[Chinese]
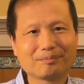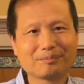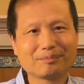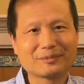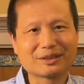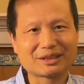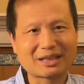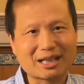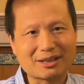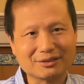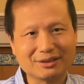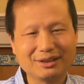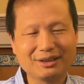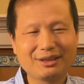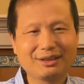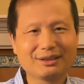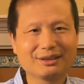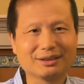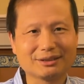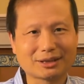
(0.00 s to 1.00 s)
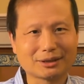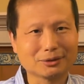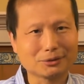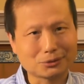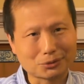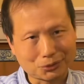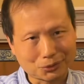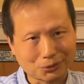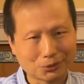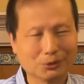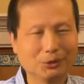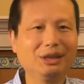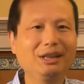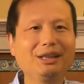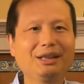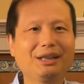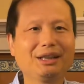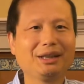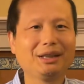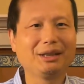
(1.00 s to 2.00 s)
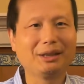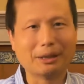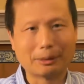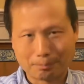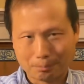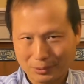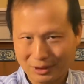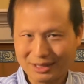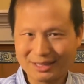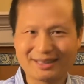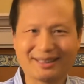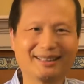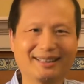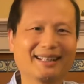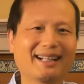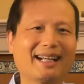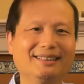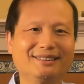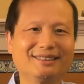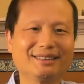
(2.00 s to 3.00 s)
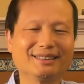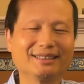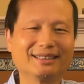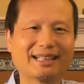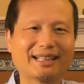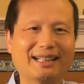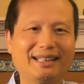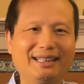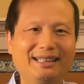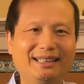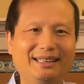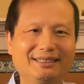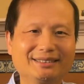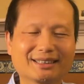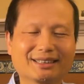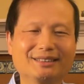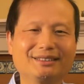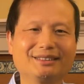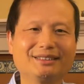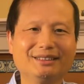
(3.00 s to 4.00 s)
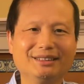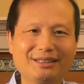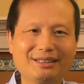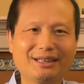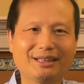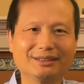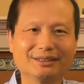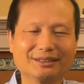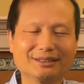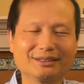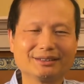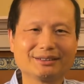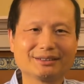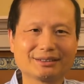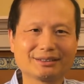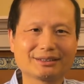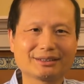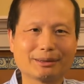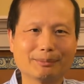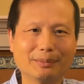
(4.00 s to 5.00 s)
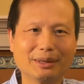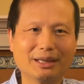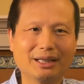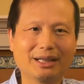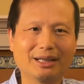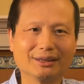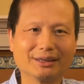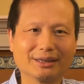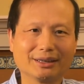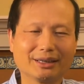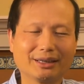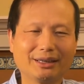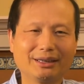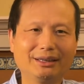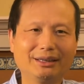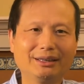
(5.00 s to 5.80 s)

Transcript: 是到一定的程度，谁也不可能看清的。这个极限是什么样的呢？